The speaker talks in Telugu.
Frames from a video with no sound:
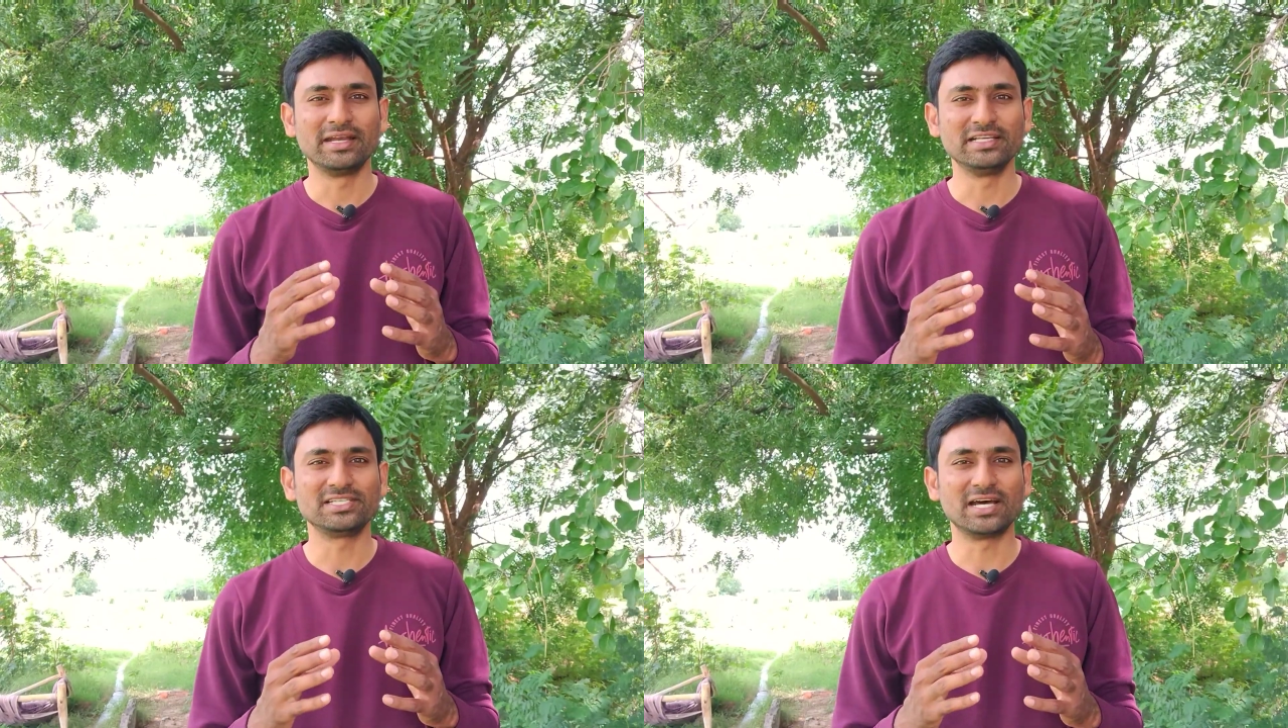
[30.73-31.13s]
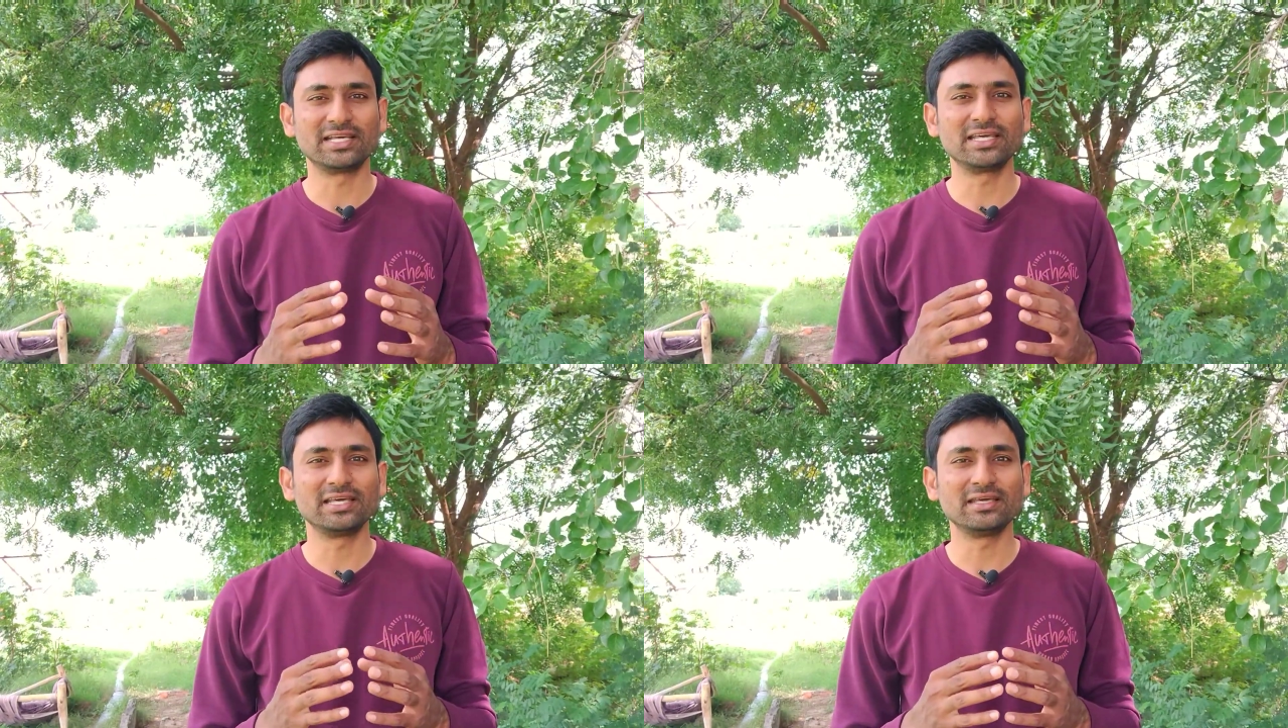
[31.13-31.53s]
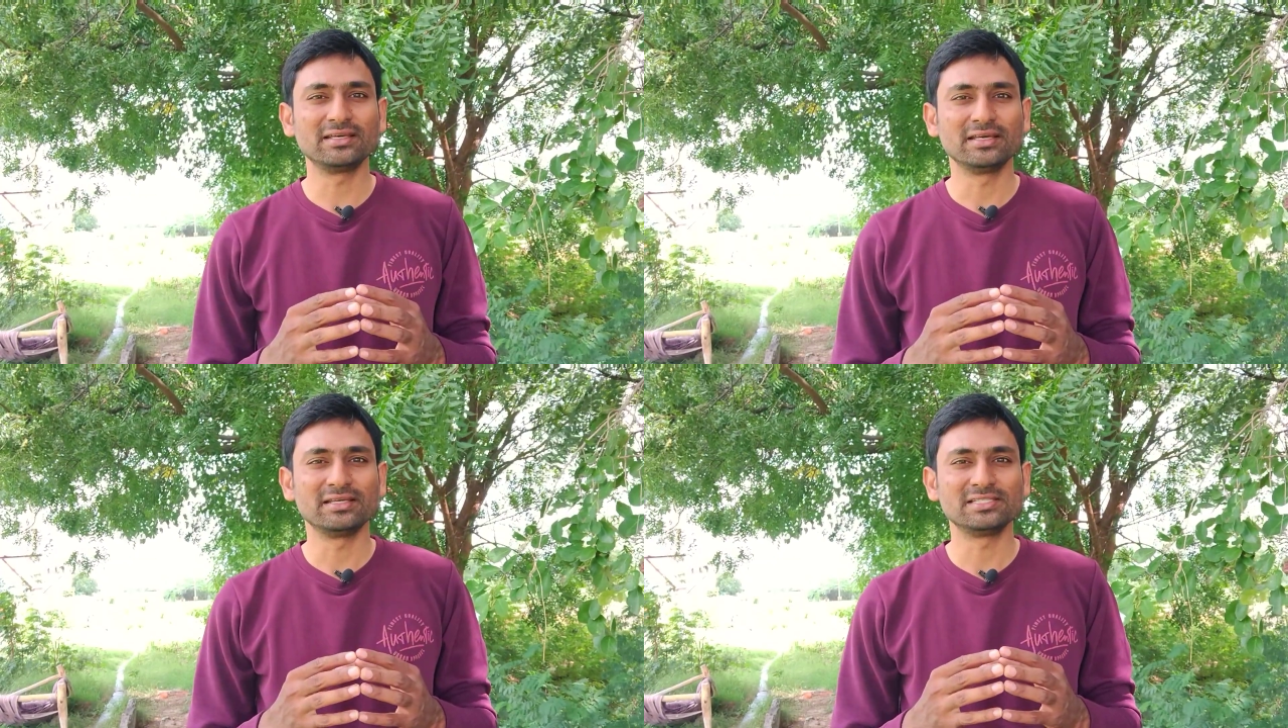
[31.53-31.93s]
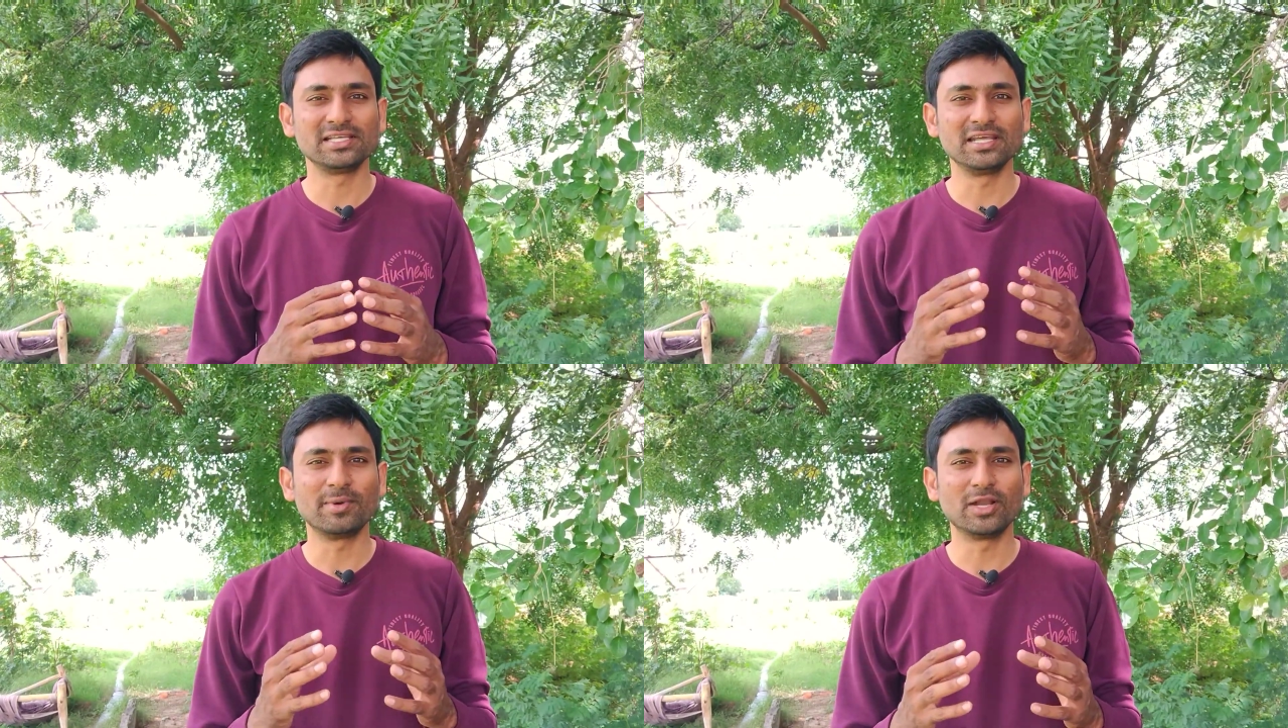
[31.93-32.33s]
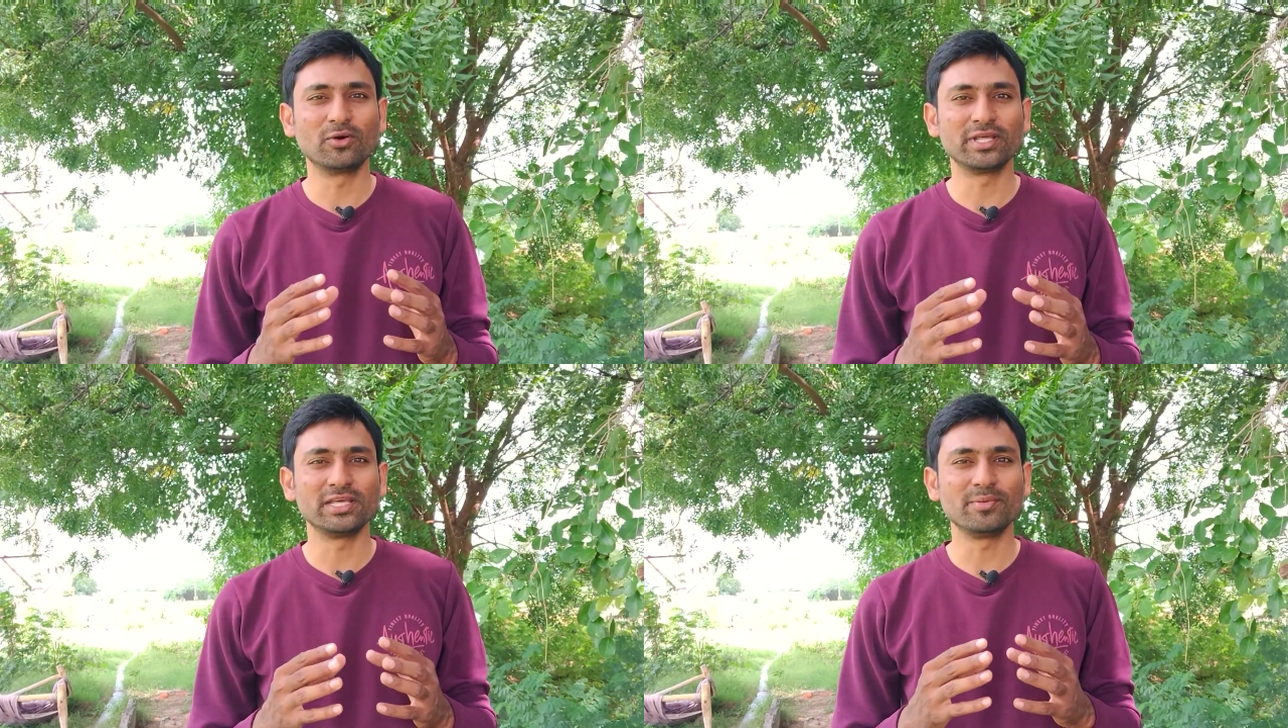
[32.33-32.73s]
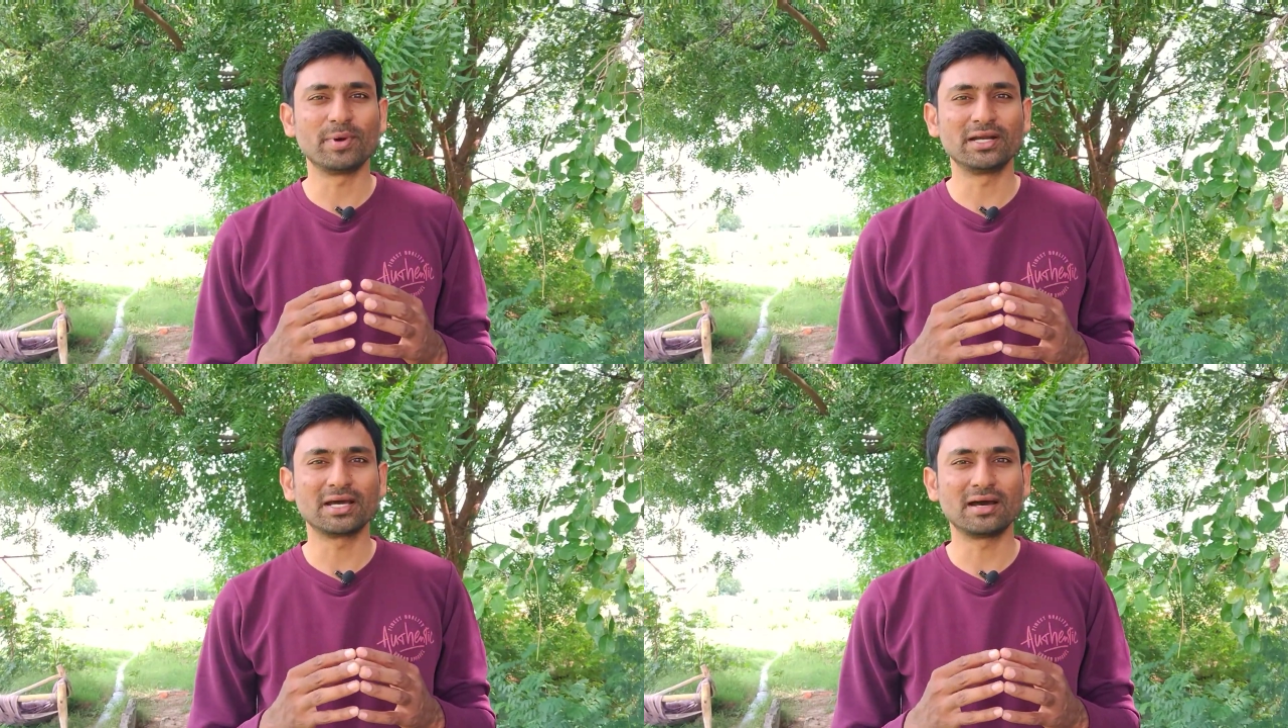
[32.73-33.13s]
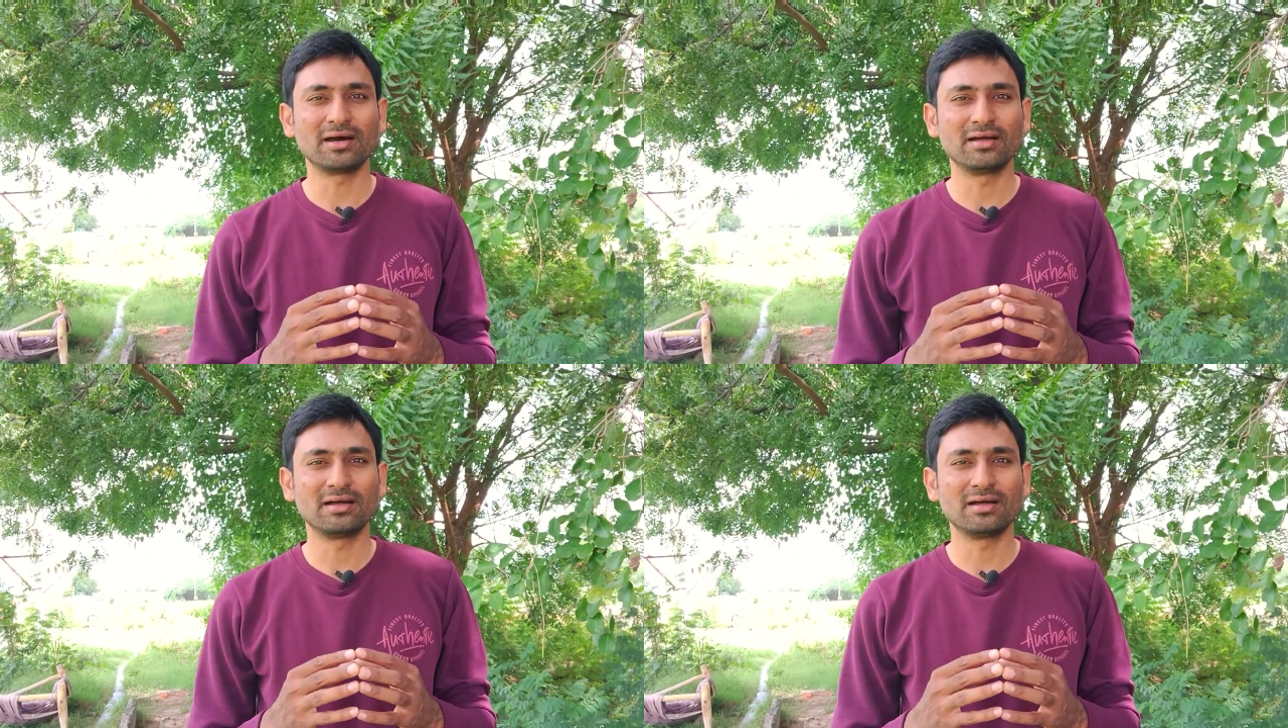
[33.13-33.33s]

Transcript: నిజానికి సినిమాలోని ఈ పాట